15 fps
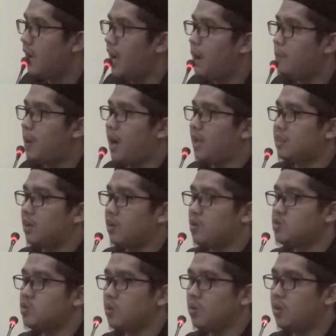Apa kata
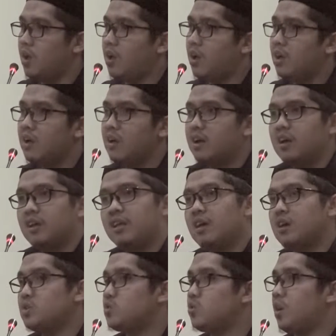Rasulullah?
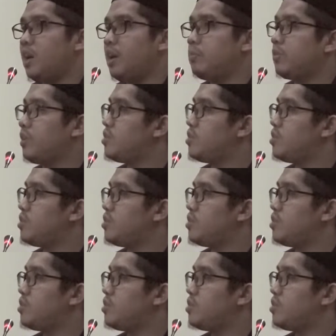Ya Suhaib